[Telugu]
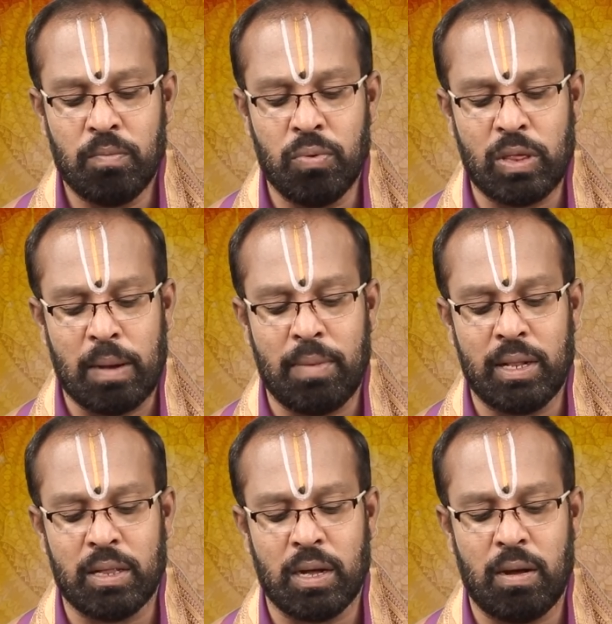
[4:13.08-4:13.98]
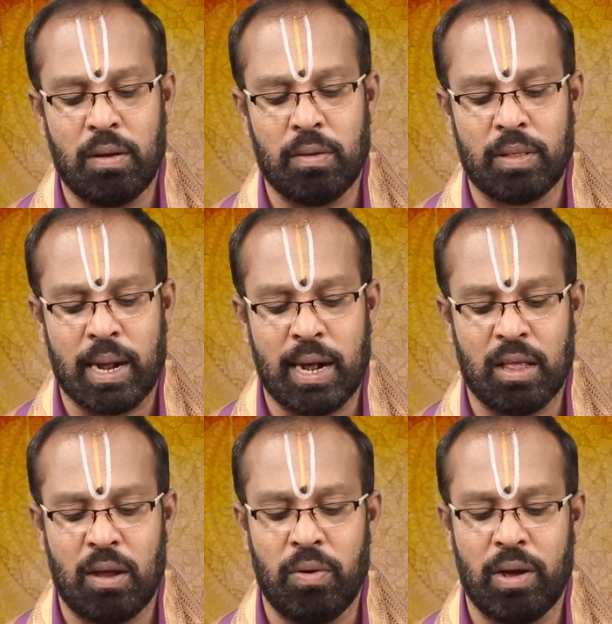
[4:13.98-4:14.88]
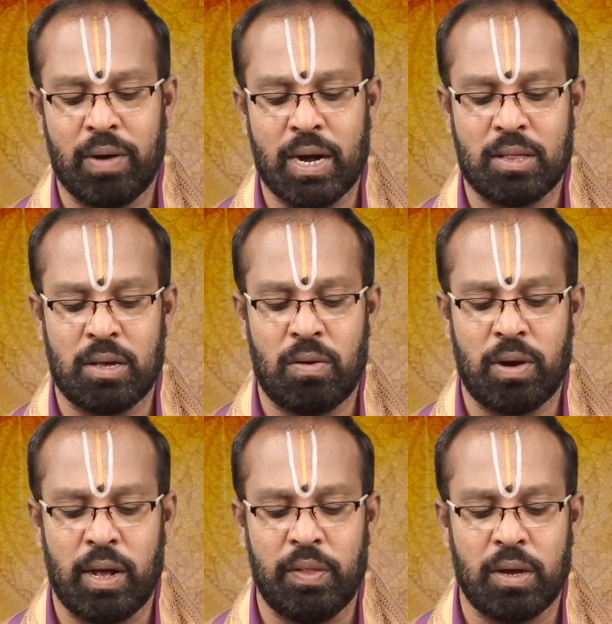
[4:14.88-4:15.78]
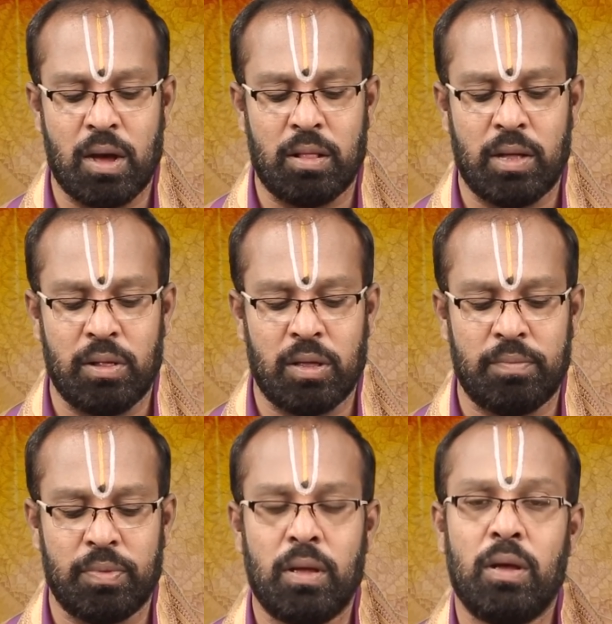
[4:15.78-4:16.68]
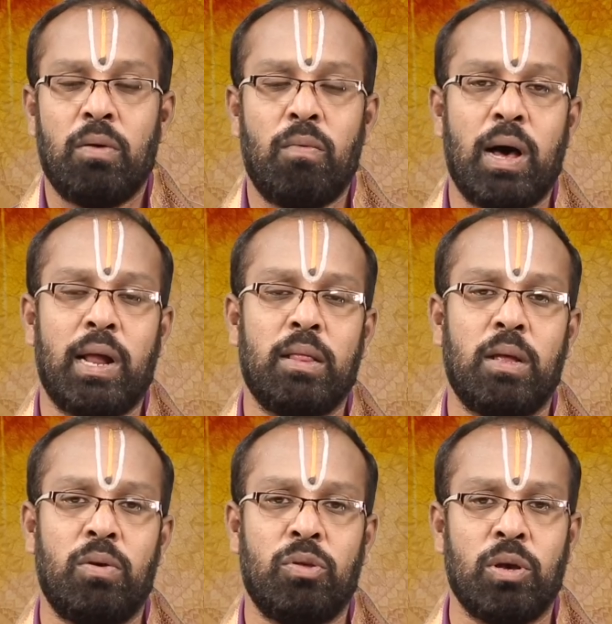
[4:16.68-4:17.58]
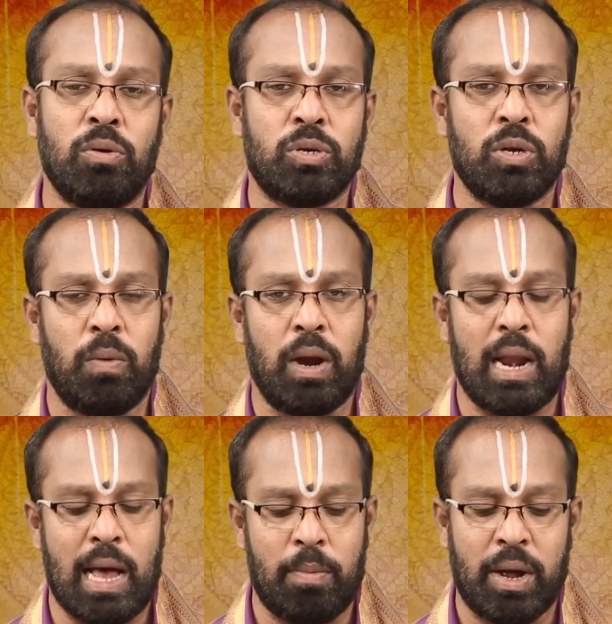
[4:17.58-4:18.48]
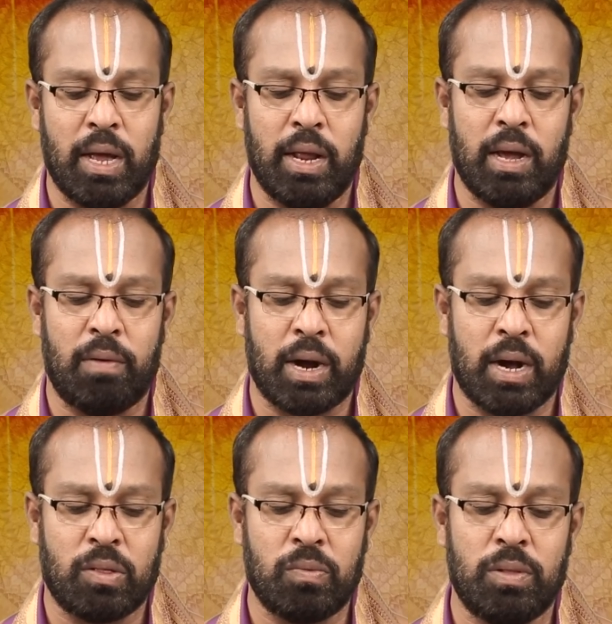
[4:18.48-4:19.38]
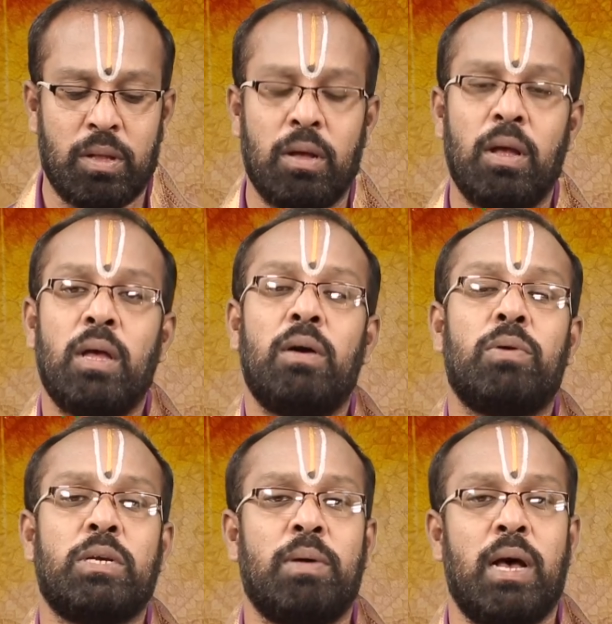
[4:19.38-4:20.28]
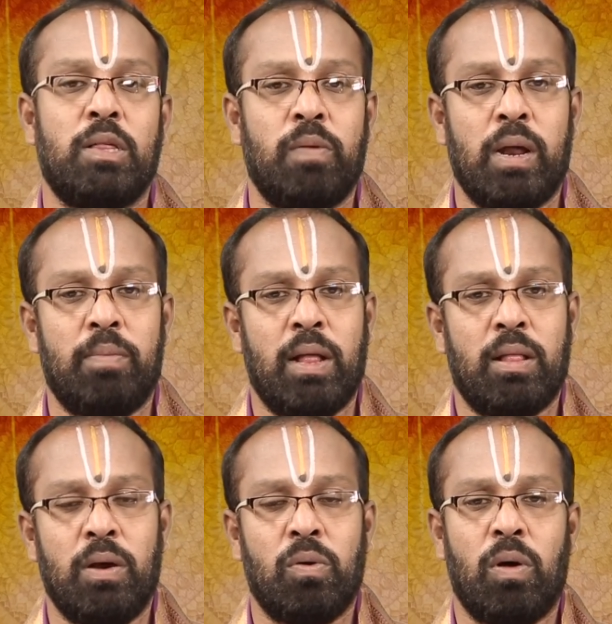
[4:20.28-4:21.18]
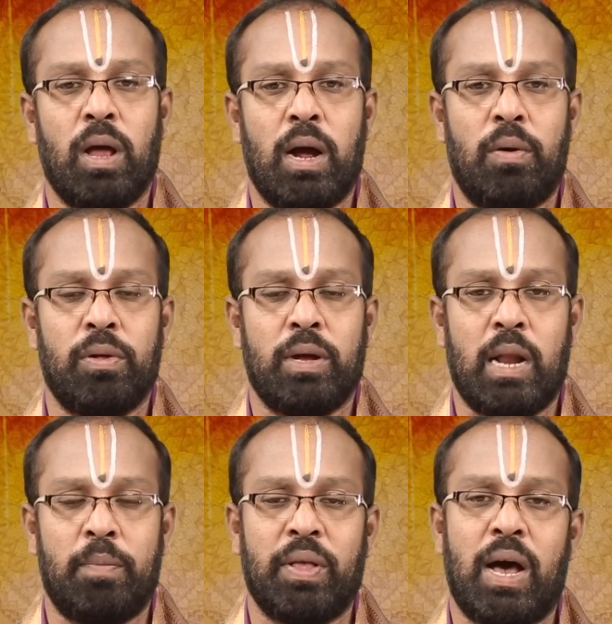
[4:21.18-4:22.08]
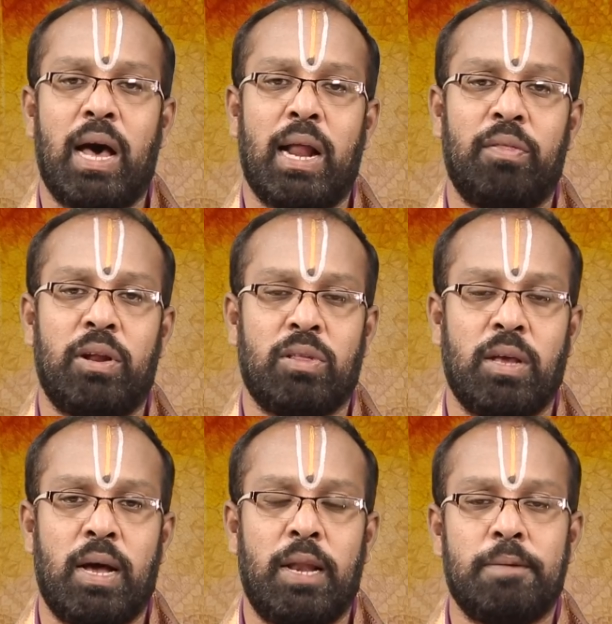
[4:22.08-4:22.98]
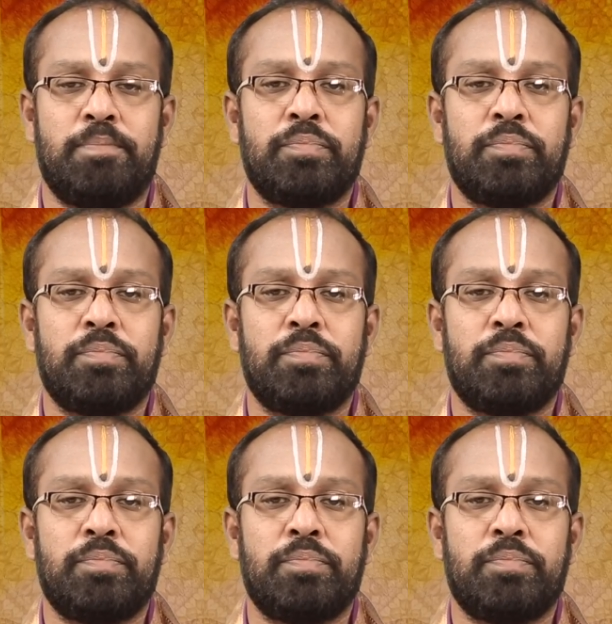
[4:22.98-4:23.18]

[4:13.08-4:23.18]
భూ సంబంధిత తగాదాలు ఉండే అవకాశాలు ఉన్నాయి అధికారుల దర్శనం వారాంతంలో సౌఖ్యం లాభం కలిగే అవకాశం ఉంది వృషభ రాశి వారికి మరింత అనుకూలంగా ఉండడం గణపతి ఆరాధన చేయాలి